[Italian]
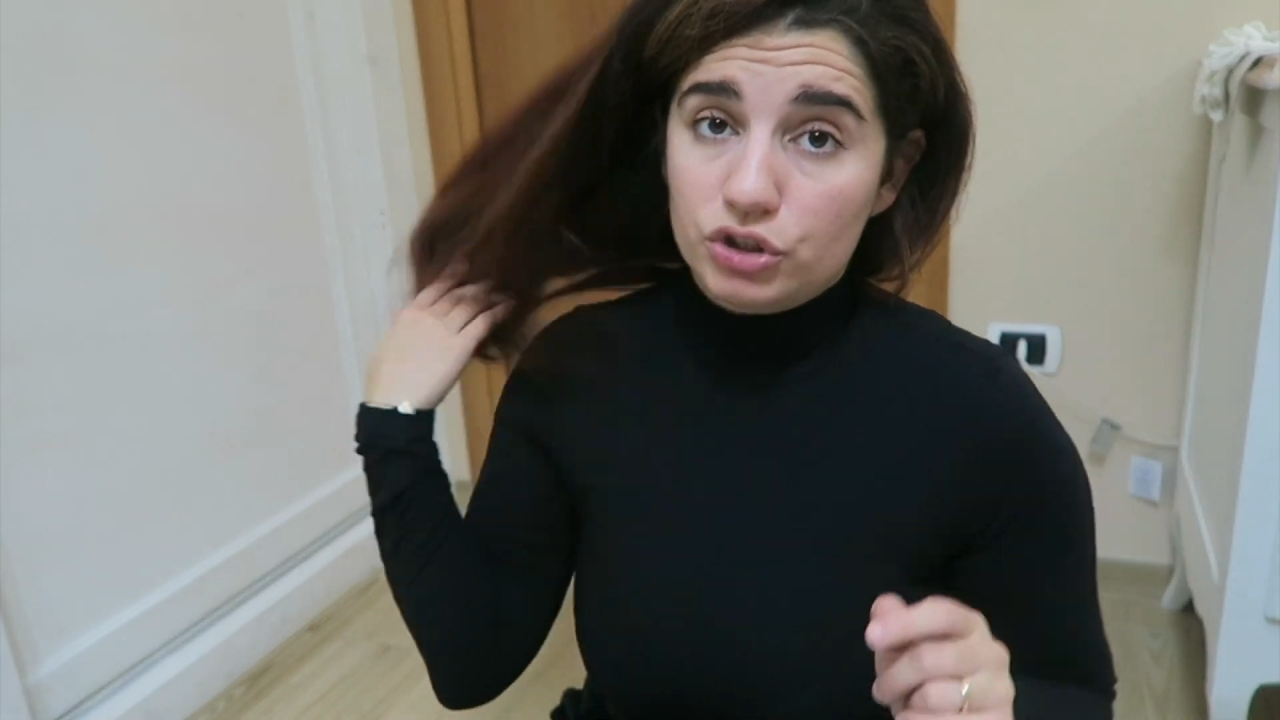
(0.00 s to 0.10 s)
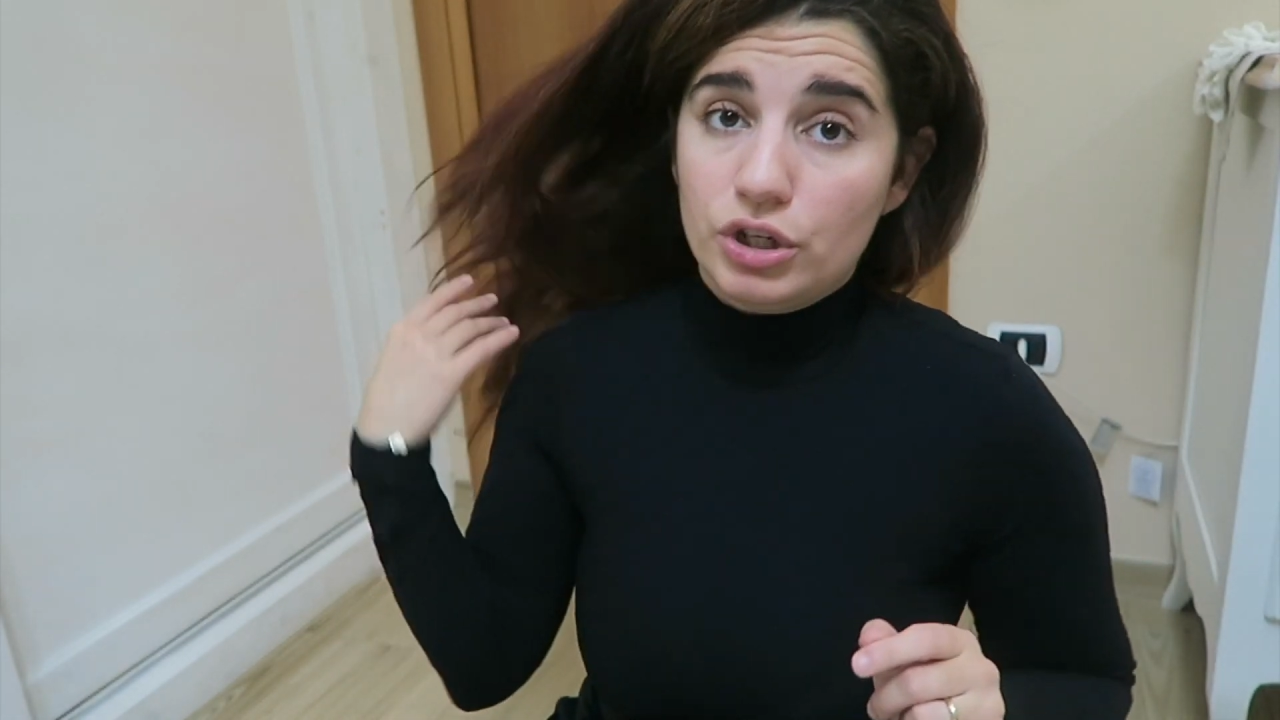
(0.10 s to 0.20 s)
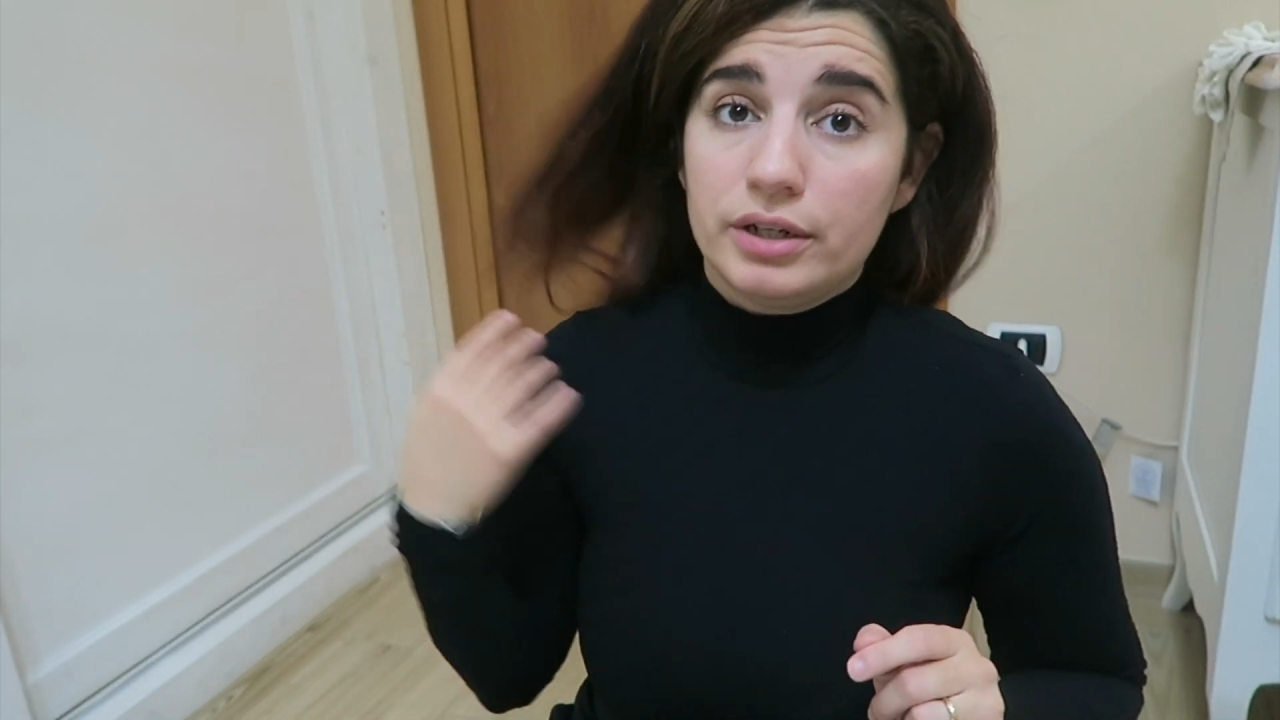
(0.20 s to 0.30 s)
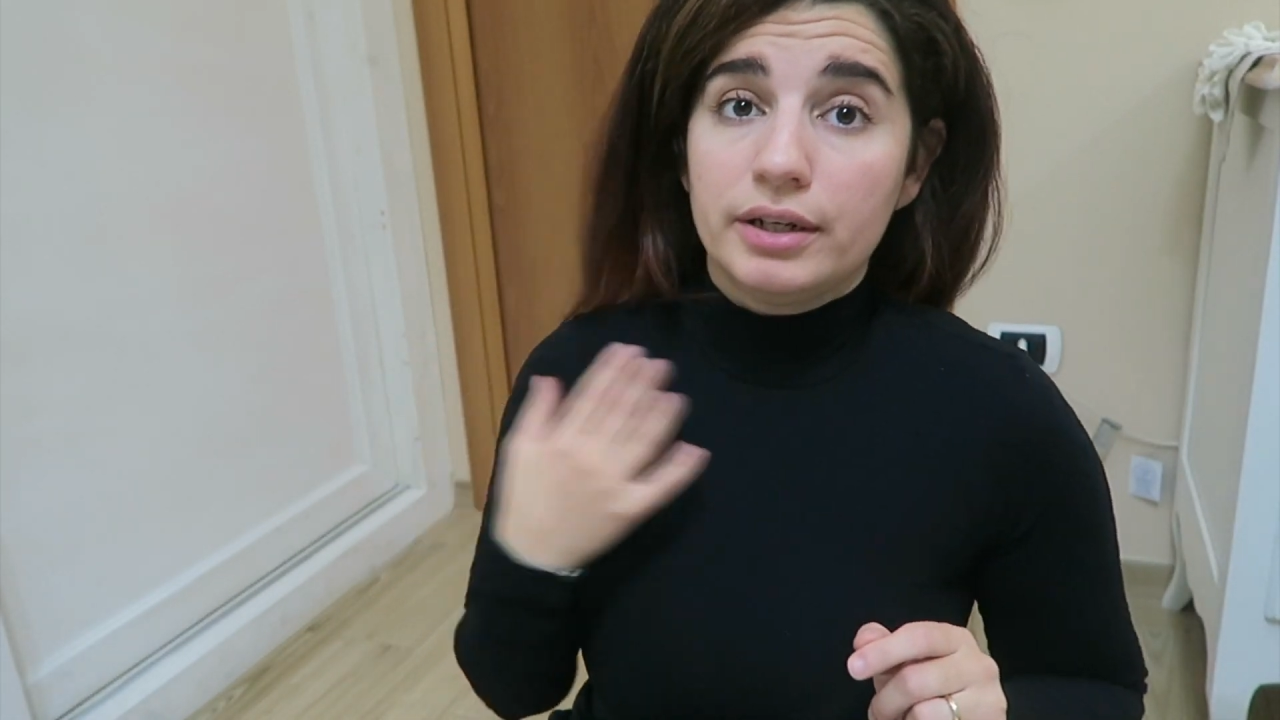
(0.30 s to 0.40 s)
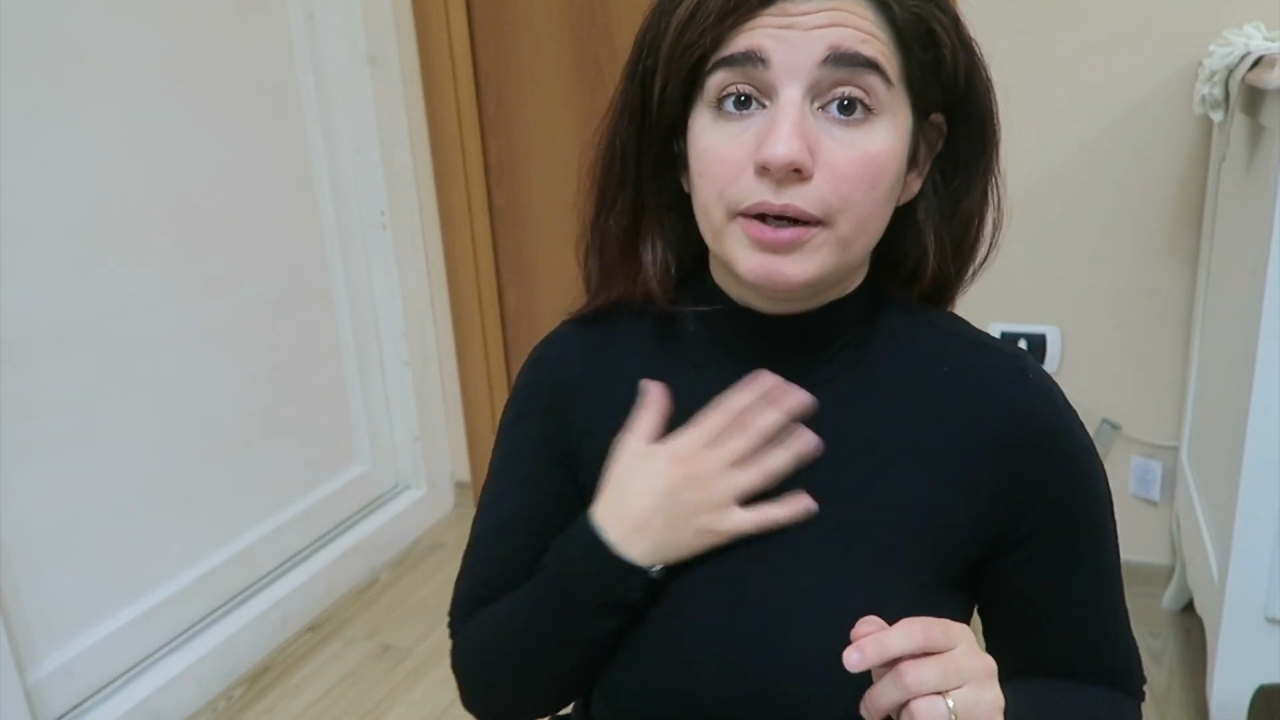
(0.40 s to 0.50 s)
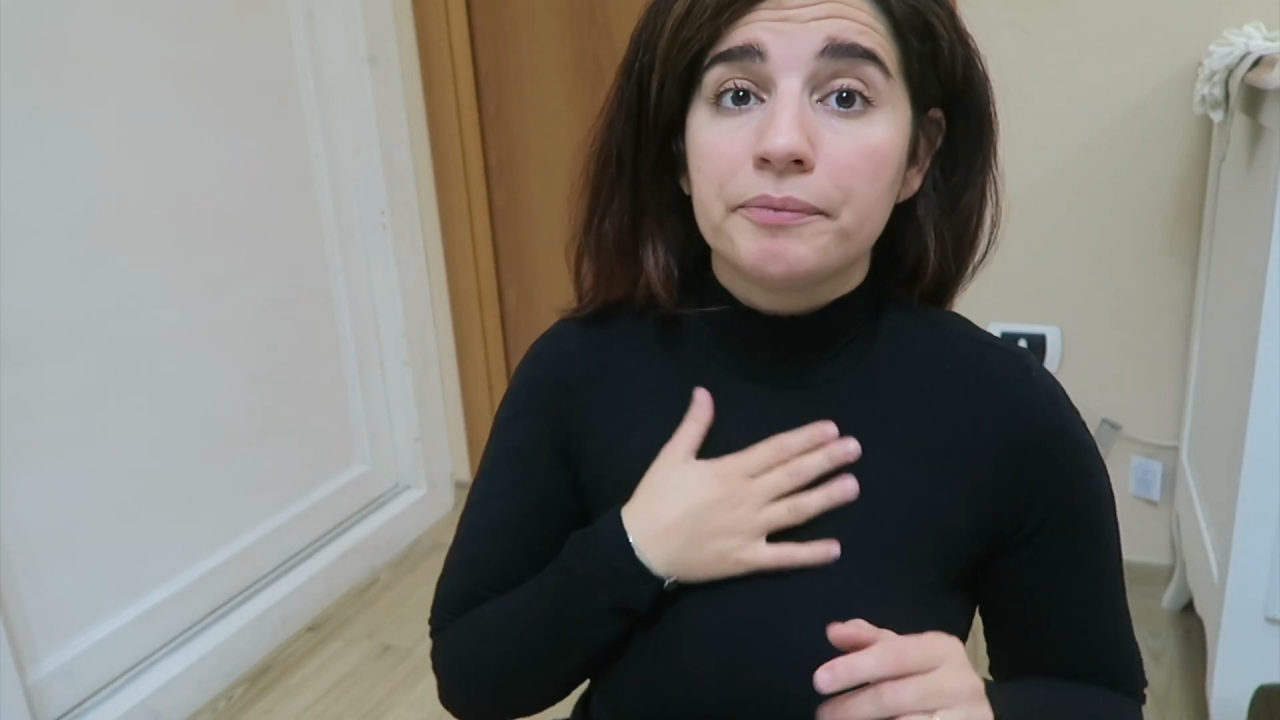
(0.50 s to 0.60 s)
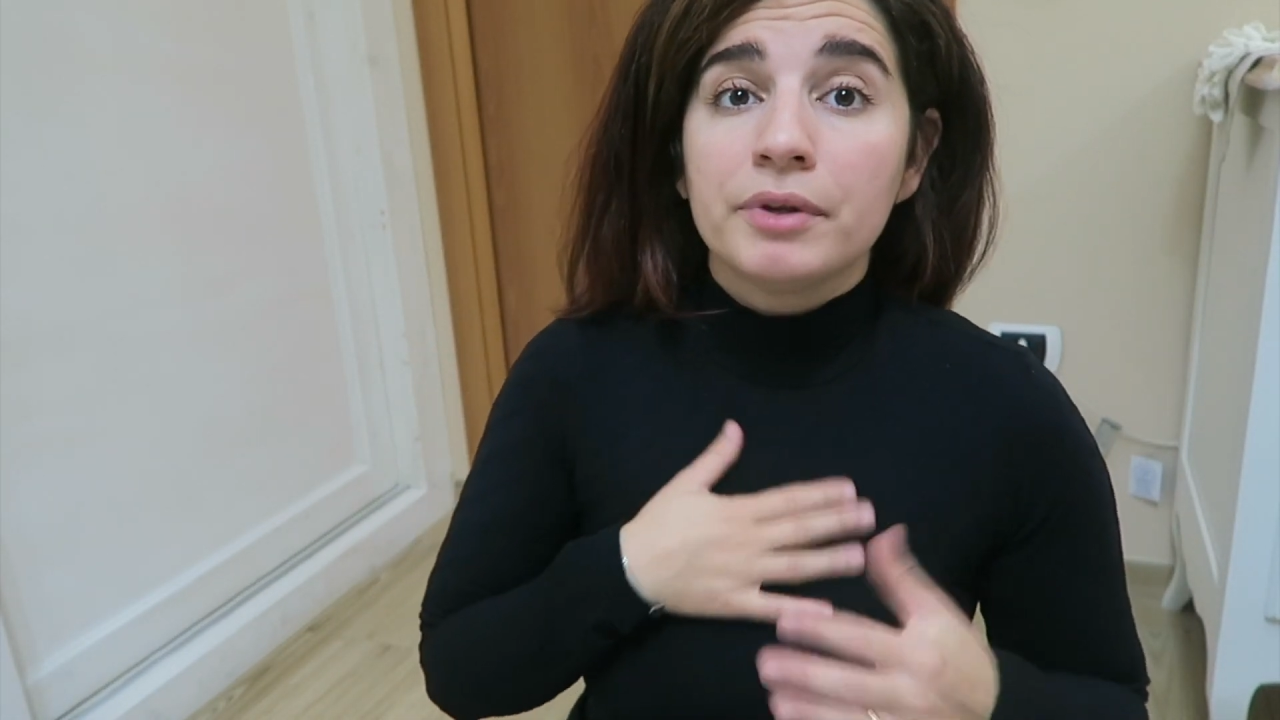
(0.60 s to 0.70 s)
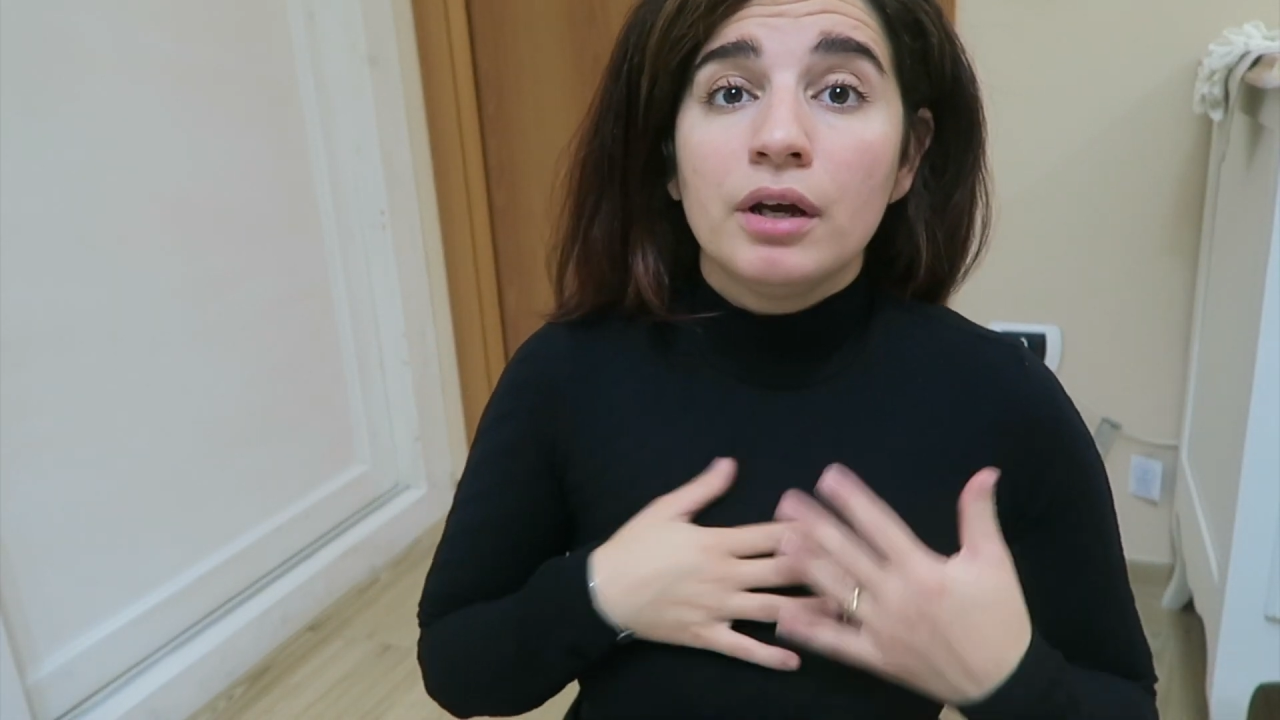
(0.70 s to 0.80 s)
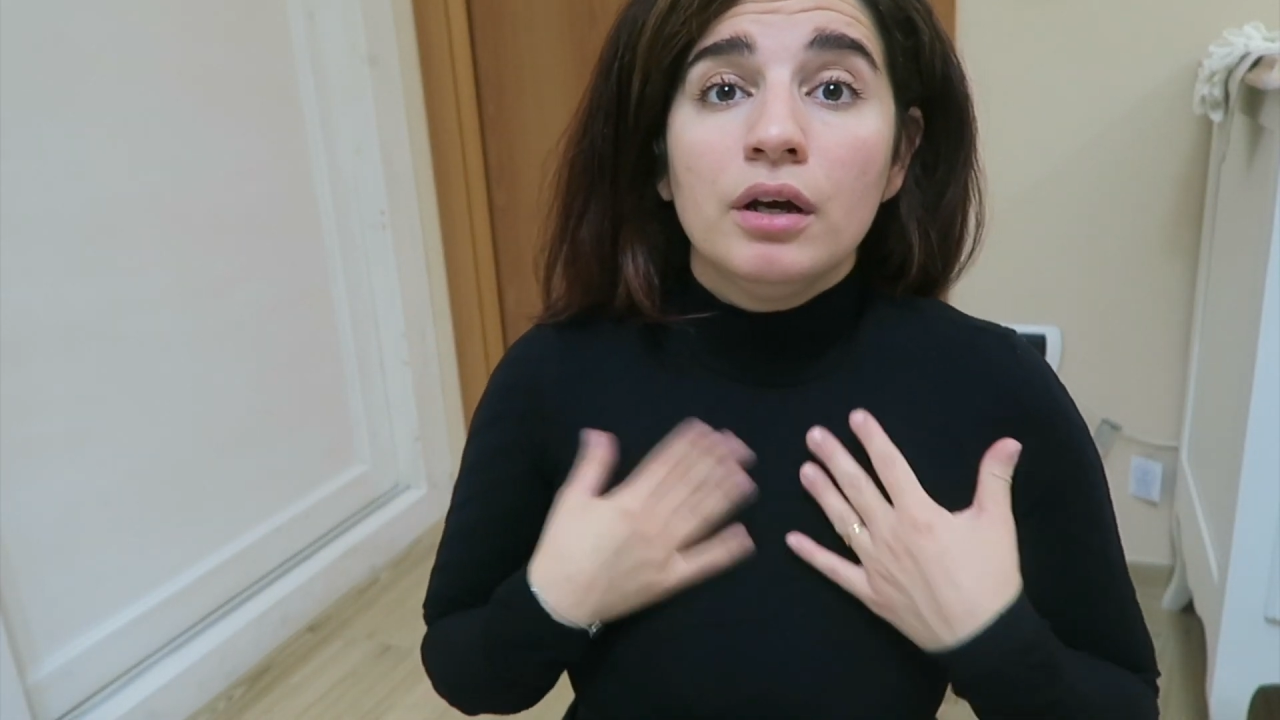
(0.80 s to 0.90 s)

scegliere.